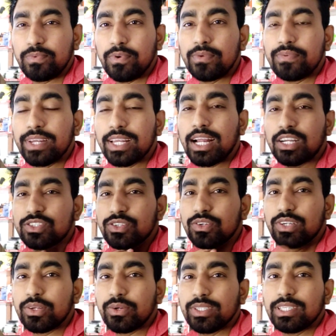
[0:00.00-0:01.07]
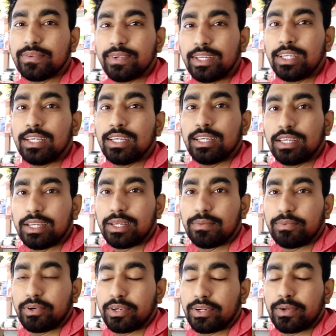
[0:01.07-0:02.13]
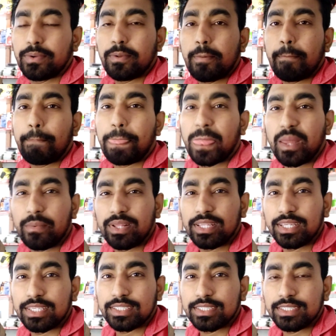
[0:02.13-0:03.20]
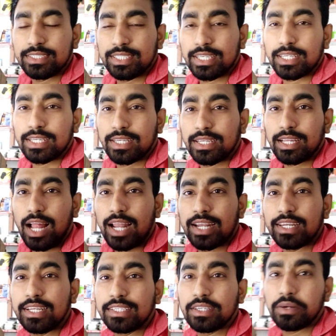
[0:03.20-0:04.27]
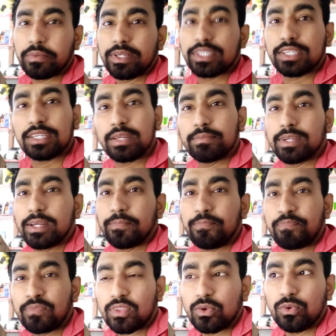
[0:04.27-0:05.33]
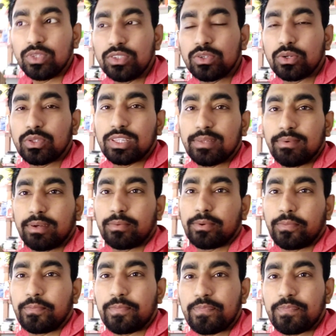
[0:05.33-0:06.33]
ফুলফিল কার্যকরী হয়ে যাবে এরপর আমাদের যে আর্নিংটা হবে সেটা আমরা উইথড্র করতে পারবো